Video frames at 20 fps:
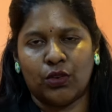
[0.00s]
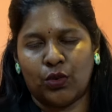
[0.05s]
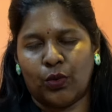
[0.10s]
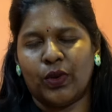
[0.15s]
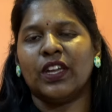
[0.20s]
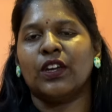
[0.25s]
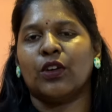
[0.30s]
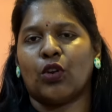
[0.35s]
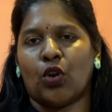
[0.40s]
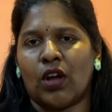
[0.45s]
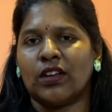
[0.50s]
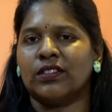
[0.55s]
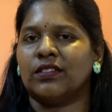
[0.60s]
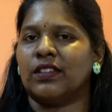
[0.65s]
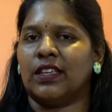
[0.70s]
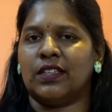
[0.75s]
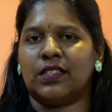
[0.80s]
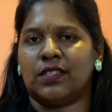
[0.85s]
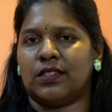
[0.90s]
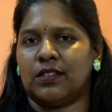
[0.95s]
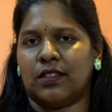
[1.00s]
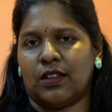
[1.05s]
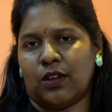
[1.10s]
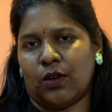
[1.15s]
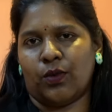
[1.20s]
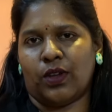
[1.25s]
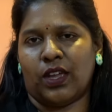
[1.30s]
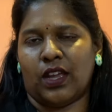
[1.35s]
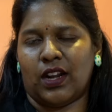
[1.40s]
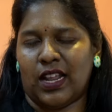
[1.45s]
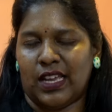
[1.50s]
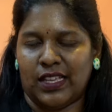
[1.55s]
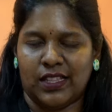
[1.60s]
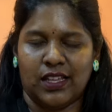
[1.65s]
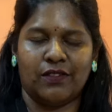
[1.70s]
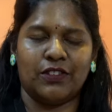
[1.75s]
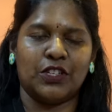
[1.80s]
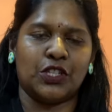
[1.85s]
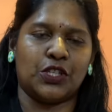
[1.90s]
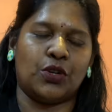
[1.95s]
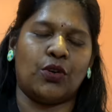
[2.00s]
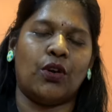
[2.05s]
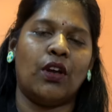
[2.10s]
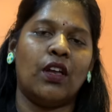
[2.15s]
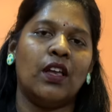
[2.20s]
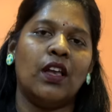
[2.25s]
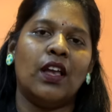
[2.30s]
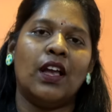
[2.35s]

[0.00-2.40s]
டூயிங் ராங் திங்ஸ் ஓகேங்களா இதான் விஷயம்